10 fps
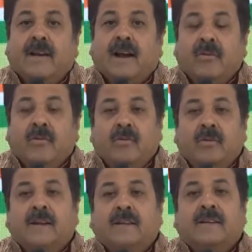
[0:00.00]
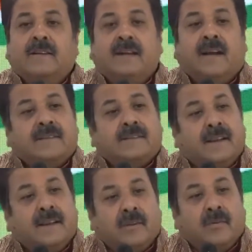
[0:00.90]
कानून का दर्जा
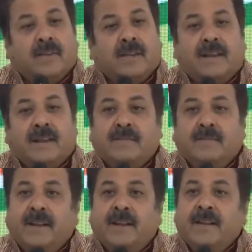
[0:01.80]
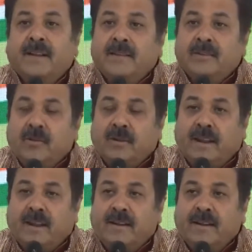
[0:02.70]
हासिल नहीं होता है इसमें जो
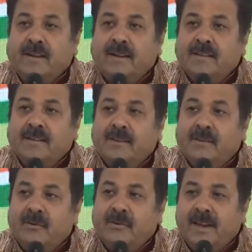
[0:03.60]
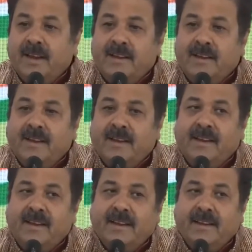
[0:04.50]
टेक्निकल चीज़ है वो यही है
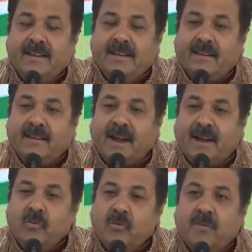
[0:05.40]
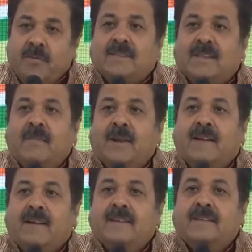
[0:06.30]
कि ये कानून में शामिल
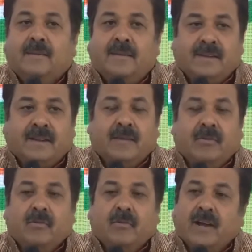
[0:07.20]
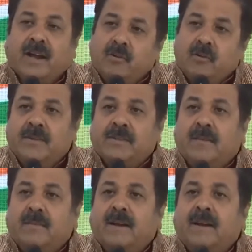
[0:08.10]
करने से बच रहे हैं क्योंकि कानून में
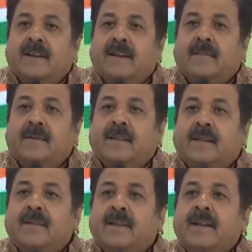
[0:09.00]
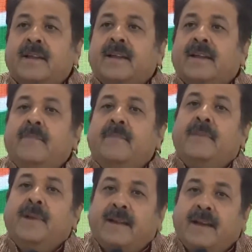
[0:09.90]
शामिल करने का मतलब कि
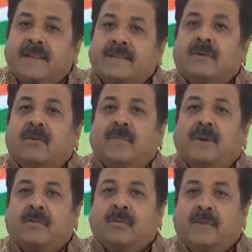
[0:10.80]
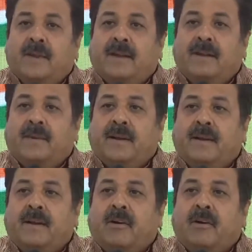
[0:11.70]
बिल का हिस्सा उन बातों को बनाना
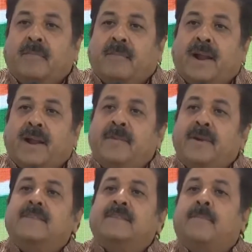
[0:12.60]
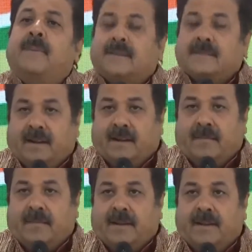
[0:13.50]
पड़ेगा और पार्लियामेंट से पास
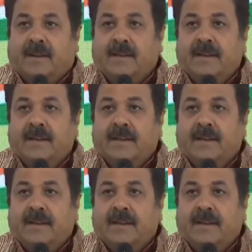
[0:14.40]
कराना पड़ेगा